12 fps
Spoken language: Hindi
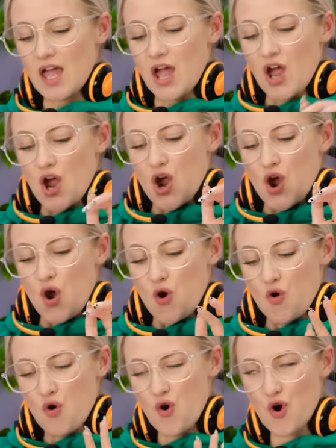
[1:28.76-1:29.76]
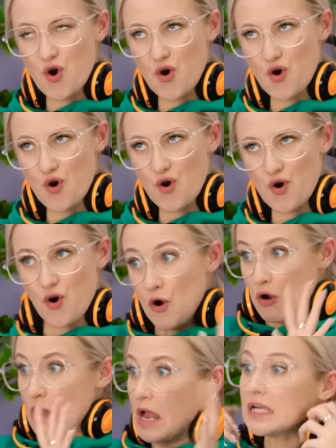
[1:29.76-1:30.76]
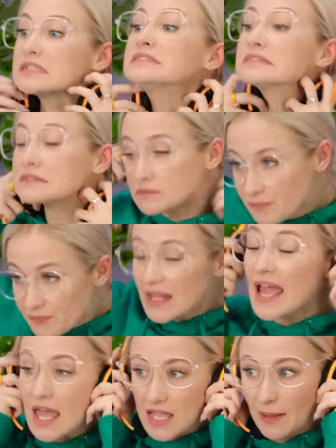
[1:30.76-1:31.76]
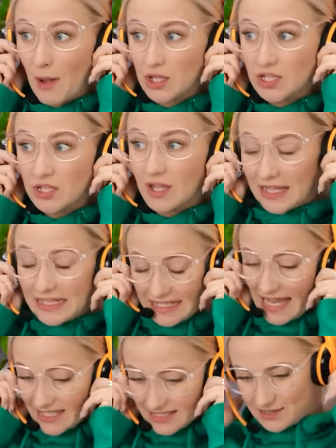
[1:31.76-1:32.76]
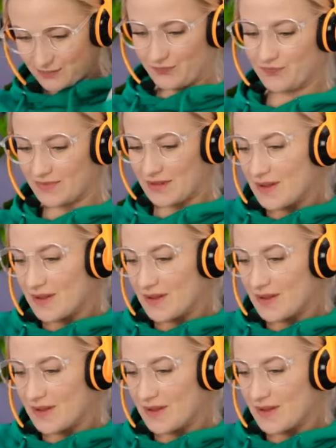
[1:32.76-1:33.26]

अब ये हुई ना बात हाँ गेम किसी के लिए नहीं रुकती